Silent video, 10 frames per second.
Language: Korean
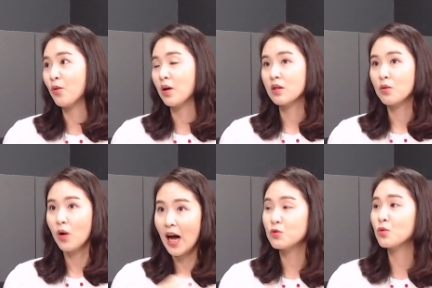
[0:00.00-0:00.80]
막
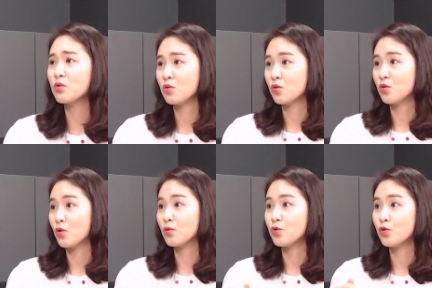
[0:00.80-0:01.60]
가족들도
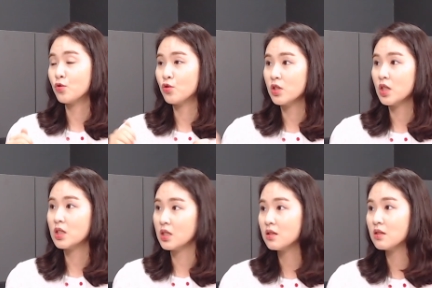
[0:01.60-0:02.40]
그렇고 주위의
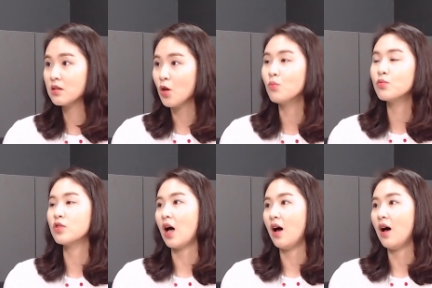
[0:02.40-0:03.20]
지인들 전부
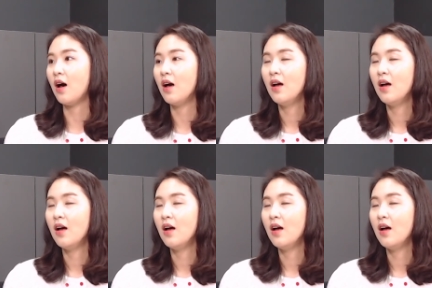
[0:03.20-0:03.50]
다.